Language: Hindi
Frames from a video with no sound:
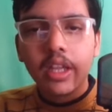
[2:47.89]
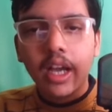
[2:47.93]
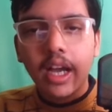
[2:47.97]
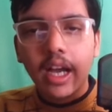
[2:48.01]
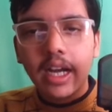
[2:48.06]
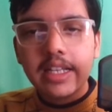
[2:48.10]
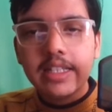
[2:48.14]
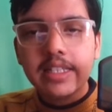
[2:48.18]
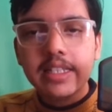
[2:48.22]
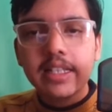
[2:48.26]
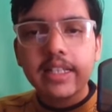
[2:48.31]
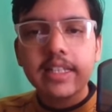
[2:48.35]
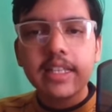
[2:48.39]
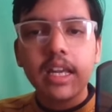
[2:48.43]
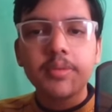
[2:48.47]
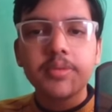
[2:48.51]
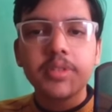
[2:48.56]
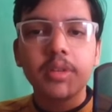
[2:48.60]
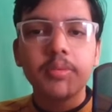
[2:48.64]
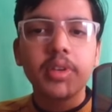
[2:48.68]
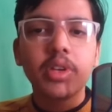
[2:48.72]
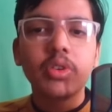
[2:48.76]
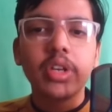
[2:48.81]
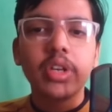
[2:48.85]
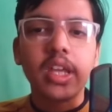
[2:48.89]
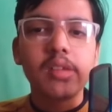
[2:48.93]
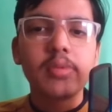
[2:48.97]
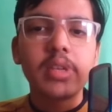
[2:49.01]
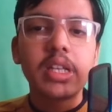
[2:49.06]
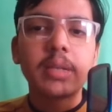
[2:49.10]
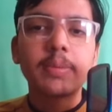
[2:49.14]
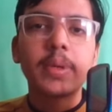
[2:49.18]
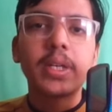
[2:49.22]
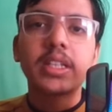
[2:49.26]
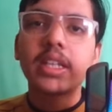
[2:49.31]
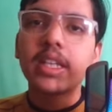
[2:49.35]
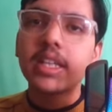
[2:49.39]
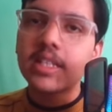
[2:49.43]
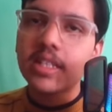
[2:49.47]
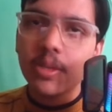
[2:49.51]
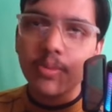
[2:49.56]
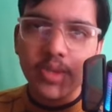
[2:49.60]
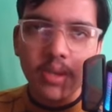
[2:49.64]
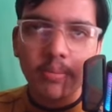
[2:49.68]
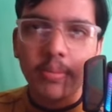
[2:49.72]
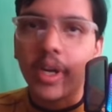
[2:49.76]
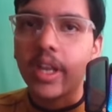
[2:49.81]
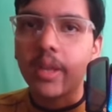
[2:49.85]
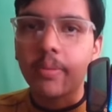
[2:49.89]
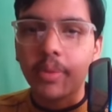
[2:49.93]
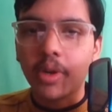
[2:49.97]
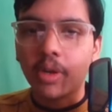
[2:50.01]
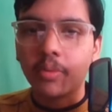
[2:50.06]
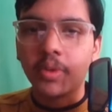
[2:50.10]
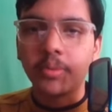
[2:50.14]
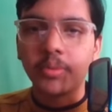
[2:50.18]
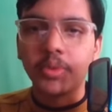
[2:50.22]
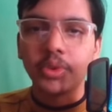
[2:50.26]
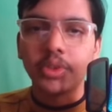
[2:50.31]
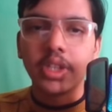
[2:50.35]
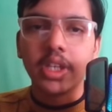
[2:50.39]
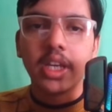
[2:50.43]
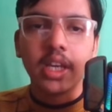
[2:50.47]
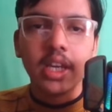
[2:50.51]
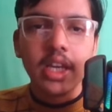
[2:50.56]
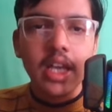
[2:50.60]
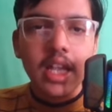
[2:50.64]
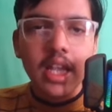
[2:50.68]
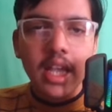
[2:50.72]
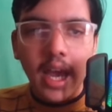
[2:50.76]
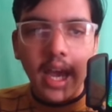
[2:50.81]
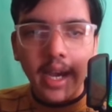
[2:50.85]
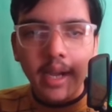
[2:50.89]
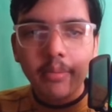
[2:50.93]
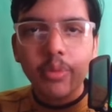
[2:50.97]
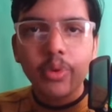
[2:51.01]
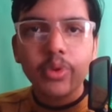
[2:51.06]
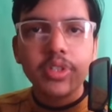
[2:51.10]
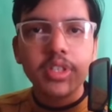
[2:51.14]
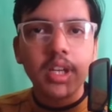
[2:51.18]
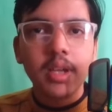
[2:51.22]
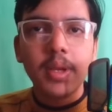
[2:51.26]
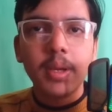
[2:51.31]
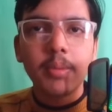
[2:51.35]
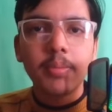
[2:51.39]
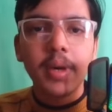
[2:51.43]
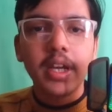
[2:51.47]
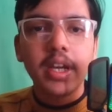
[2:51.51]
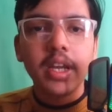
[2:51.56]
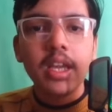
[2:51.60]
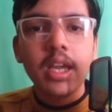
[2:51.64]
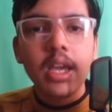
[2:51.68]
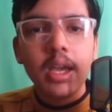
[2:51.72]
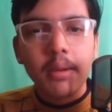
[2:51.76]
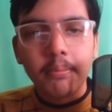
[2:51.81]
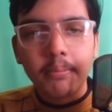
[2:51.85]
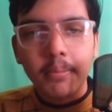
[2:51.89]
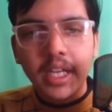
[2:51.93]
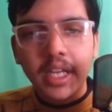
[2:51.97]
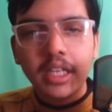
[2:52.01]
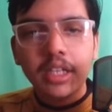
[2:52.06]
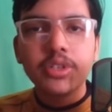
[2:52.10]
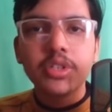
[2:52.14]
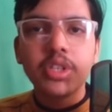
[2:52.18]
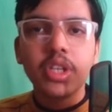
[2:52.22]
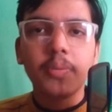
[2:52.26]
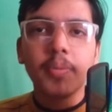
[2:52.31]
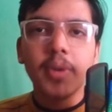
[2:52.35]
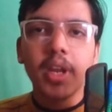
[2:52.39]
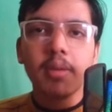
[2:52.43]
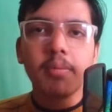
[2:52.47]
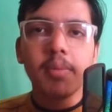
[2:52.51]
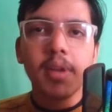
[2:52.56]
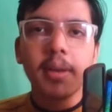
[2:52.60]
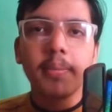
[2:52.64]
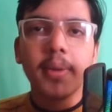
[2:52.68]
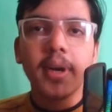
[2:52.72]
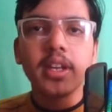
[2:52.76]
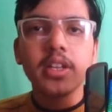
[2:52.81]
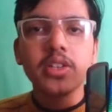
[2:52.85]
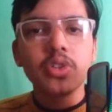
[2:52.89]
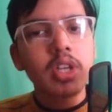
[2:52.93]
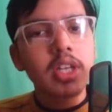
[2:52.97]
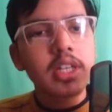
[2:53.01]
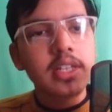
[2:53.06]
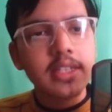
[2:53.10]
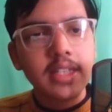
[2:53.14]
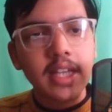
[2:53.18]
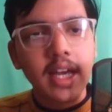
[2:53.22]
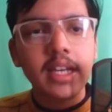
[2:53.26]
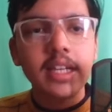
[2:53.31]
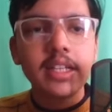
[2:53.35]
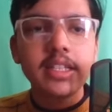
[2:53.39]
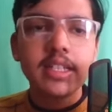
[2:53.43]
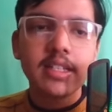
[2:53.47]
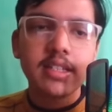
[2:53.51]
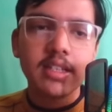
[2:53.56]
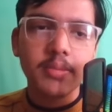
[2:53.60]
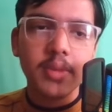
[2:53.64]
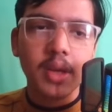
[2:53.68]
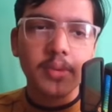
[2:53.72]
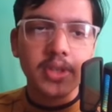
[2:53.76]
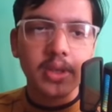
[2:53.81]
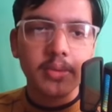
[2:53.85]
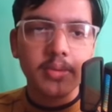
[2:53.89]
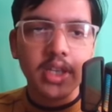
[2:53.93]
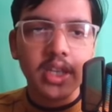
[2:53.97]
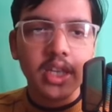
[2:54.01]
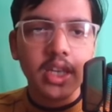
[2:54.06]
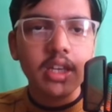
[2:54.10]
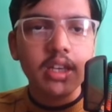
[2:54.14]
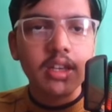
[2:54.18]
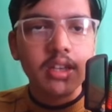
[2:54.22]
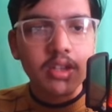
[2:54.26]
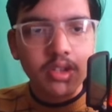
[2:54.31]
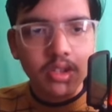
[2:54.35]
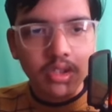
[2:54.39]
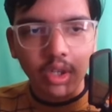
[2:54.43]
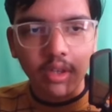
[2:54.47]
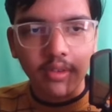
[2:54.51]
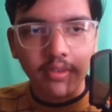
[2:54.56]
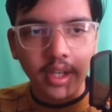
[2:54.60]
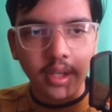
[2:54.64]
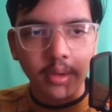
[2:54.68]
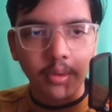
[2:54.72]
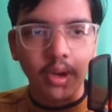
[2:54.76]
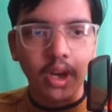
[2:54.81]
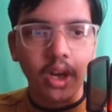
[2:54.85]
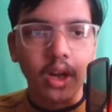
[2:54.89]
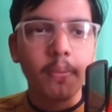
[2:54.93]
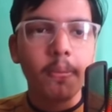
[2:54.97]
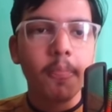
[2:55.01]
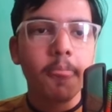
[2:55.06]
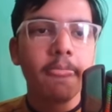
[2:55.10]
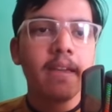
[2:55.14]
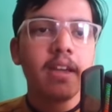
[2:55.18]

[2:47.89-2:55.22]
आंसर्स आप सभी को नहीं मिल पाते ये सबसे बड़ी प्रॉब्लम होती है हैंडबुक्स नहीं मिल पा रही मेंटरशिप नहीं मिल पा रही सो ये सारी चीजें मैं आप सभी की सॉल्व करूंगा